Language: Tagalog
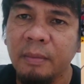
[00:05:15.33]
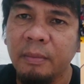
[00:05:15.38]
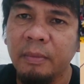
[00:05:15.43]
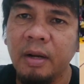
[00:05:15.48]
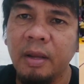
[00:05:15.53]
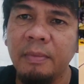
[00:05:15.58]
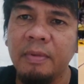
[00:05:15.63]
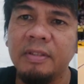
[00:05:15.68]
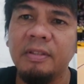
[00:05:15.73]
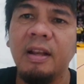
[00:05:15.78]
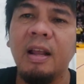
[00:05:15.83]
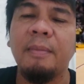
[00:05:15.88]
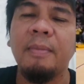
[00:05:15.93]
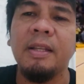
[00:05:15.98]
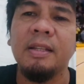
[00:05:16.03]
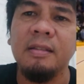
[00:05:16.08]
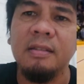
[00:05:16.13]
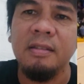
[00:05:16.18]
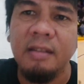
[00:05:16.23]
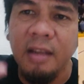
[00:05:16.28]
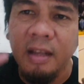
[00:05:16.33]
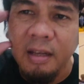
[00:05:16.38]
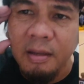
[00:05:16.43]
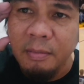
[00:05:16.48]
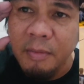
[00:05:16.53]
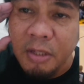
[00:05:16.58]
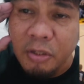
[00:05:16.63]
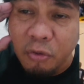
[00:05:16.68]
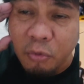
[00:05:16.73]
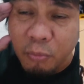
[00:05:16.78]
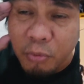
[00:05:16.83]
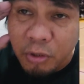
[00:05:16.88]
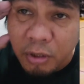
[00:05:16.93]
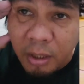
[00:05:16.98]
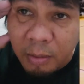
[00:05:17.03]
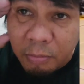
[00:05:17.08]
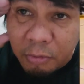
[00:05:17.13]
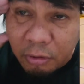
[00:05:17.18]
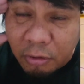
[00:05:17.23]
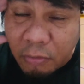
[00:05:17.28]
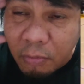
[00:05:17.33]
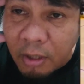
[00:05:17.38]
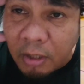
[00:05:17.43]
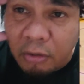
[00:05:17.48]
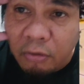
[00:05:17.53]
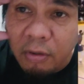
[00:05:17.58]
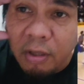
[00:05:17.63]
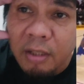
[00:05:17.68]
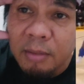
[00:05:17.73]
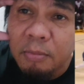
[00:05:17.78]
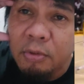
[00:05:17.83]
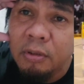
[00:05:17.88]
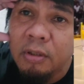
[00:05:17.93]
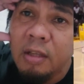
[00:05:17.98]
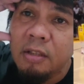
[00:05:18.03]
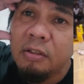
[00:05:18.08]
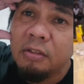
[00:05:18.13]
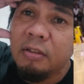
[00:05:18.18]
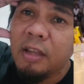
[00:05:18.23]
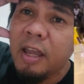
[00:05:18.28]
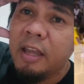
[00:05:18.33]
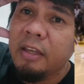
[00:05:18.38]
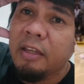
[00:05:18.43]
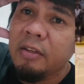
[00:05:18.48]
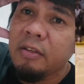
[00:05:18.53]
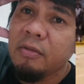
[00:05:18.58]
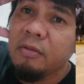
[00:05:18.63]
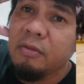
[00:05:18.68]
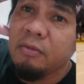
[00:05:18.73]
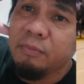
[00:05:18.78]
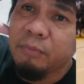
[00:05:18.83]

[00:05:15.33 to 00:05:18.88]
Maraming salamat. Sana ma-subscribe nito. Huwag niyo kalimutan. Thank you.